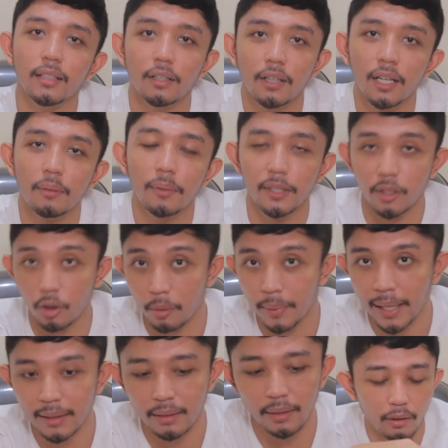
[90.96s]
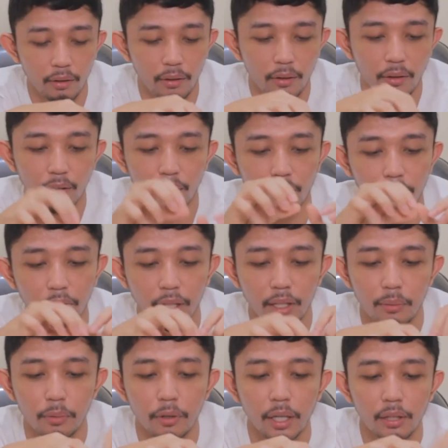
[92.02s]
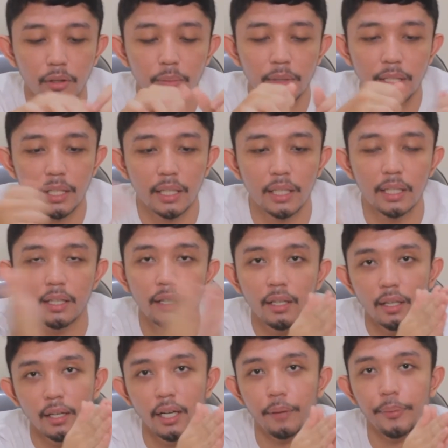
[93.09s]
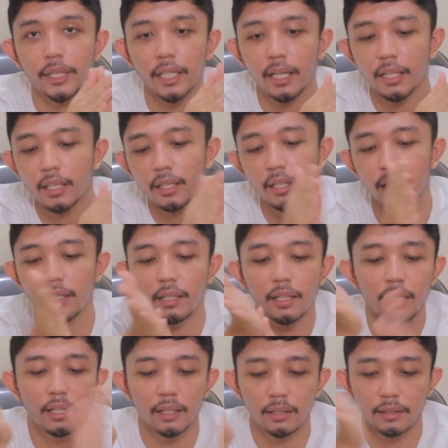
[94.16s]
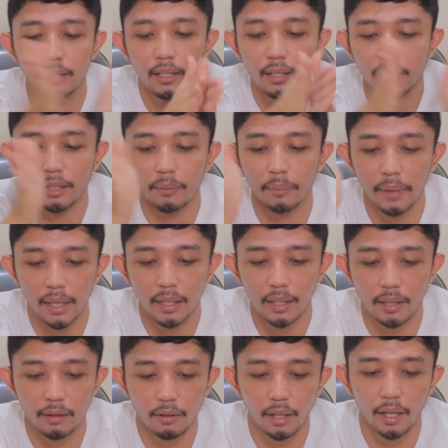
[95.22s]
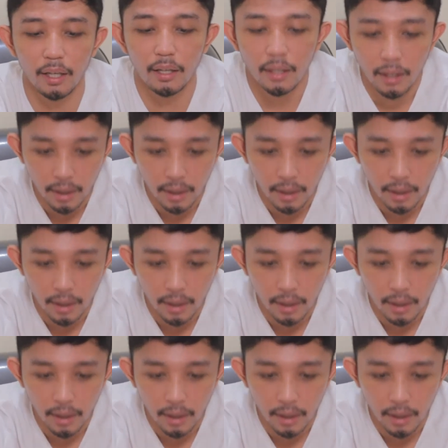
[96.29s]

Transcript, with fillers: Tahu kan plastik obat kalau udah dibuka tuh bisa dirapetin lagi, di sealed kembali, oke? Okay?